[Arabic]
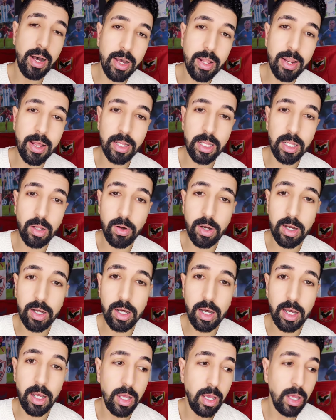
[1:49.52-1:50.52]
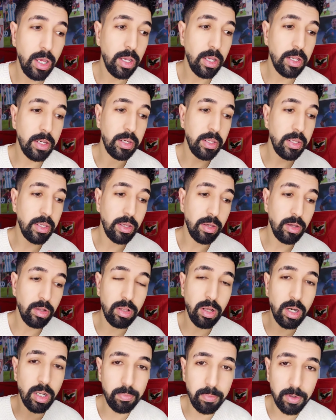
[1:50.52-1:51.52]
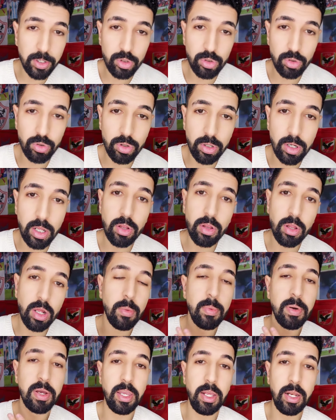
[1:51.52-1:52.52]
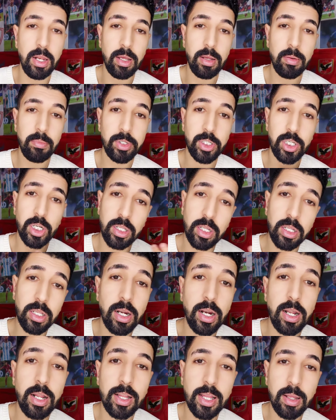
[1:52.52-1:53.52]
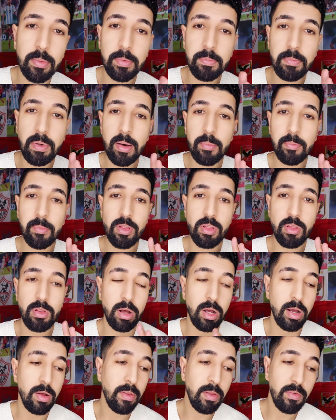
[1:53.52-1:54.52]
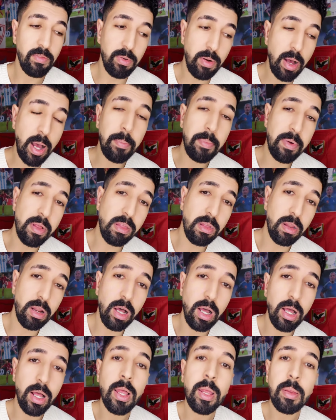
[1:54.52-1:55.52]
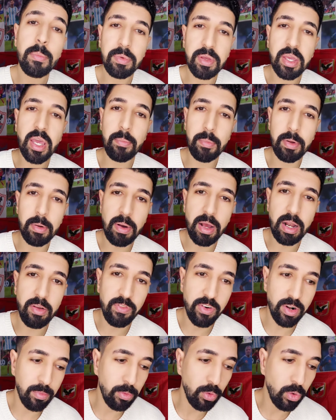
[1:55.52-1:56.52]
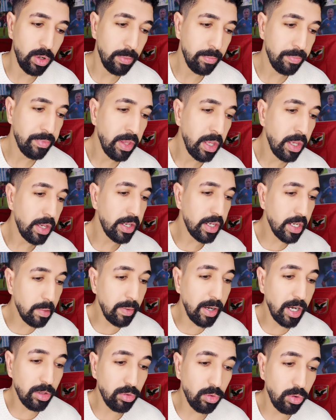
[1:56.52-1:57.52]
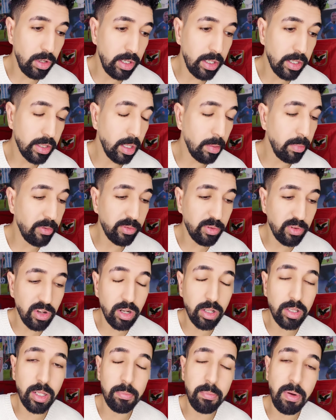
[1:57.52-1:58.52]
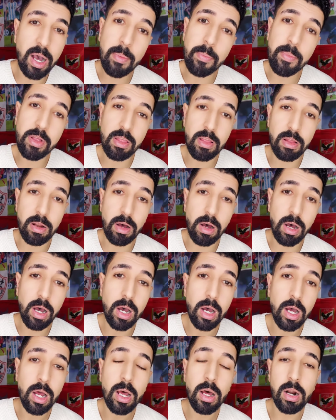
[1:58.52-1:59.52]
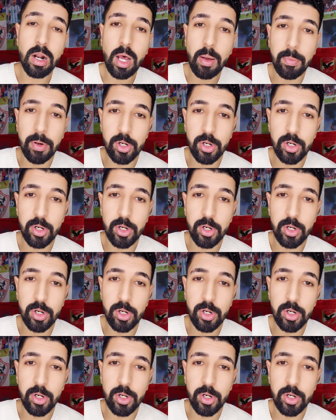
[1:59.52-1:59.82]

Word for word: انا اتوقع ان اداره برشلونه اداره بخيله مش هتقدر على تمام محمد صلاح فمحمد صلاح بيكمل مع ليفربول انما هتقول لي طب افتراضا محمد صلاح راح